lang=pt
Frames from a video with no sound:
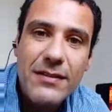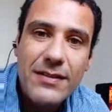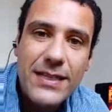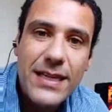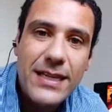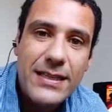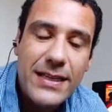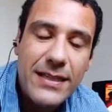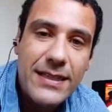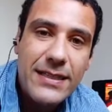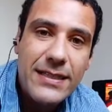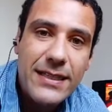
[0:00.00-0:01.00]
Selic a
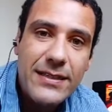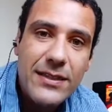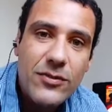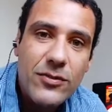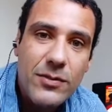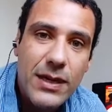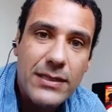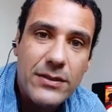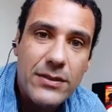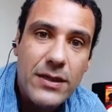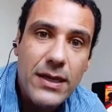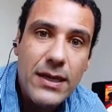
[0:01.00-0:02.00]
3,75 no
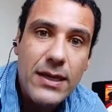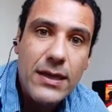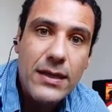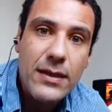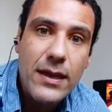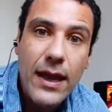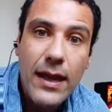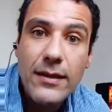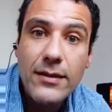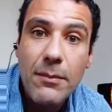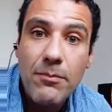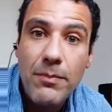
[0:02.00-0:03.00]
Brasil. É,
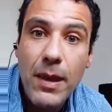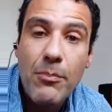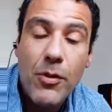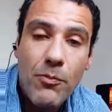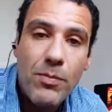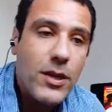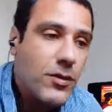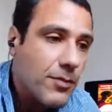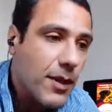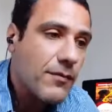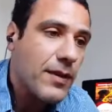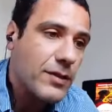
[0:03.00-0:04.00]
isso é, é propício
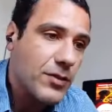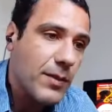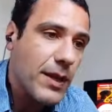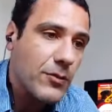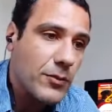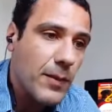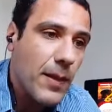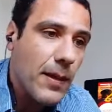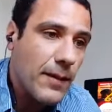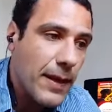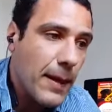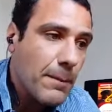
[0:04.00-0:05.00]
para investimento.
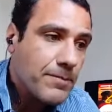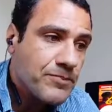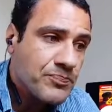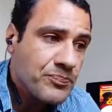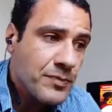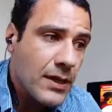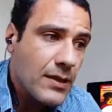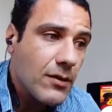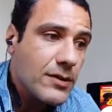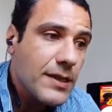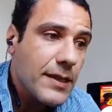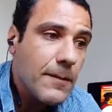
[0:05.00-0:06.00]
Né? Então,
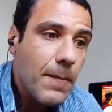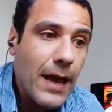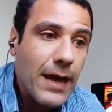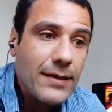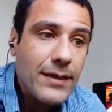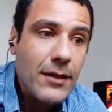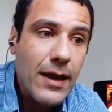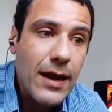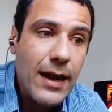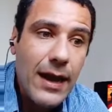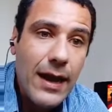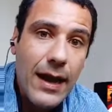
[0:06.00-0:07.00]
assim, a,
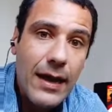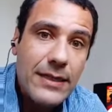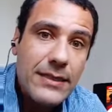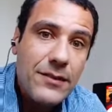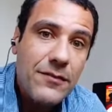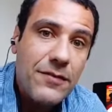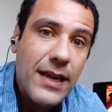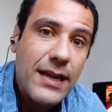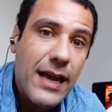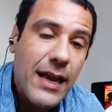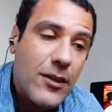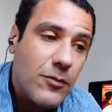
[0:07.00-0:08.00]
a, a gente vê
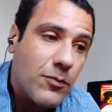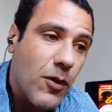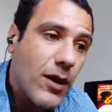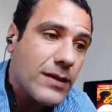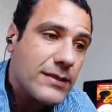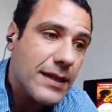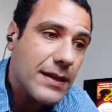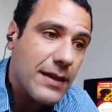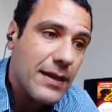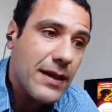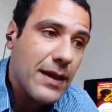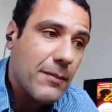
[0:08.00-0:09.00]
que a resposta
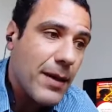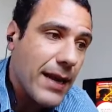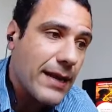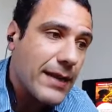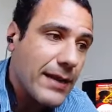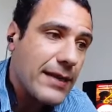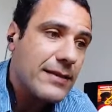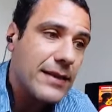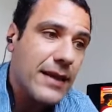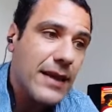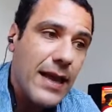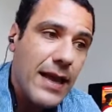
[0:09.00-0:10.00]
para a
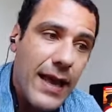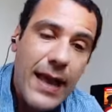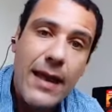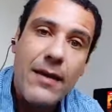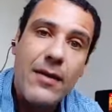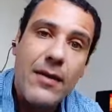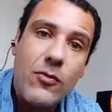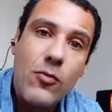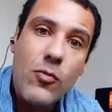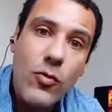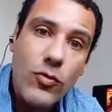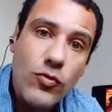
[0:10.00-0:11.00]
crise é o
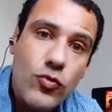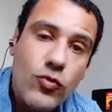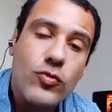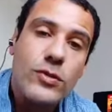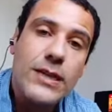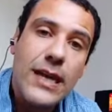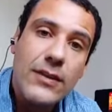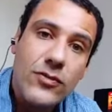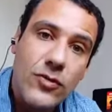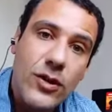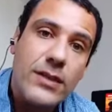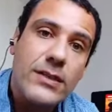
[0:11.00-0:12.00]
conjunto de
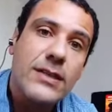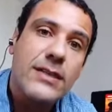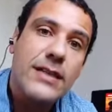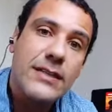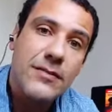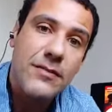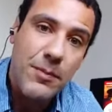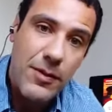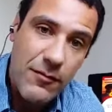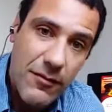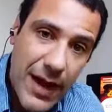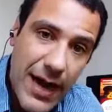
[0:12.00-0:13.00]
ações de iniciativa
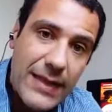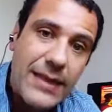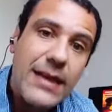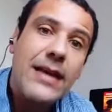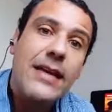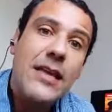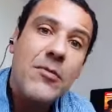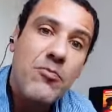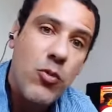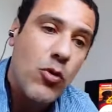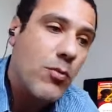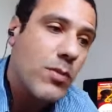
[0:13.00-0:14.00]
privada e
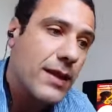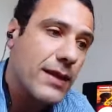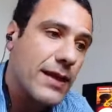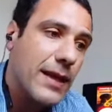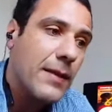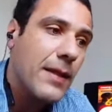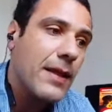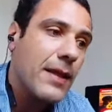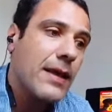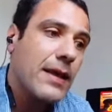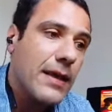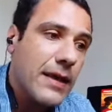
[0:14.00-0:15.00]
pública, né?
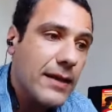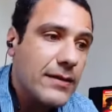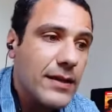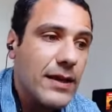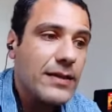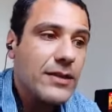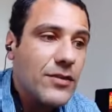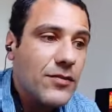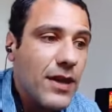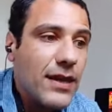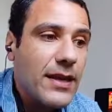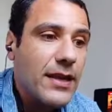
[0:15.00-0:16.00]
E assim, a gente
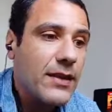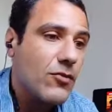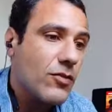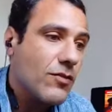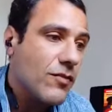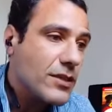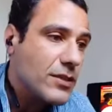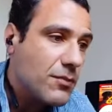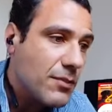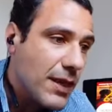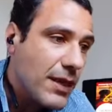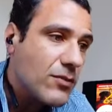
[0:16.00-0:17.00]
vê que o
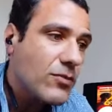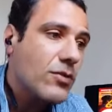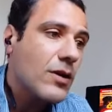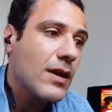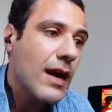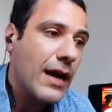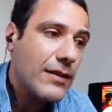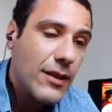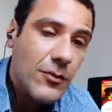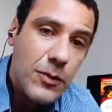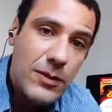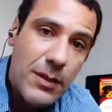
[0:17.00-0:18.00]
investimento, as
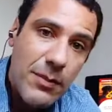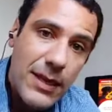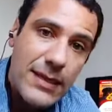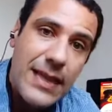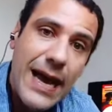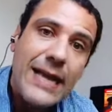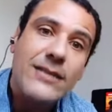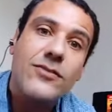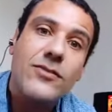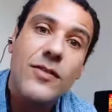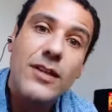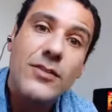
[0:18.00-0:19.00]
responsabilidades,
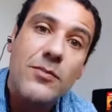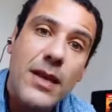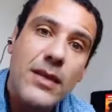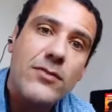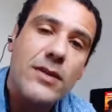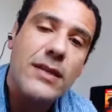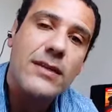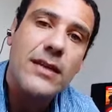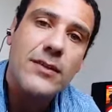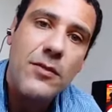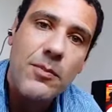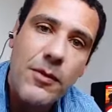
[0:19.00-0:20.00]
os investimentos da
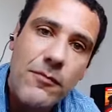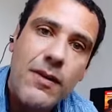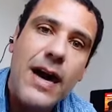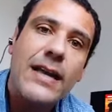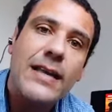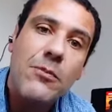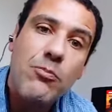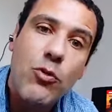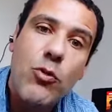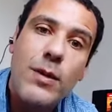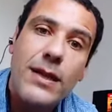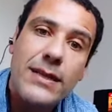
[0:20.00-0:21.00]
iniciativa privada e
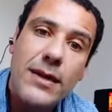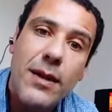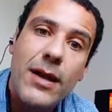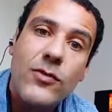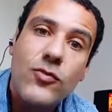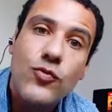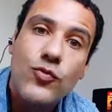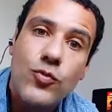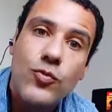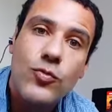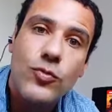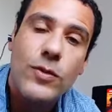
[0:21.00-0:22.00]
pública trabalhando
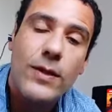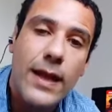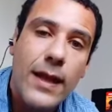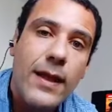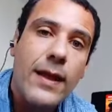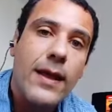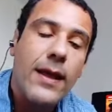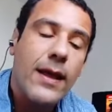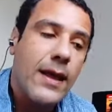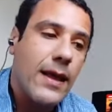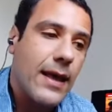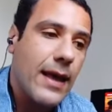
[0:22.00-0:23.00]
juntos, né?
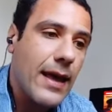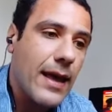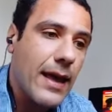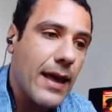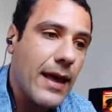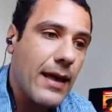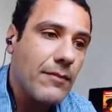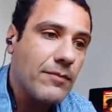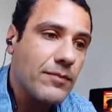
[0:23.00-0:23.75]
É,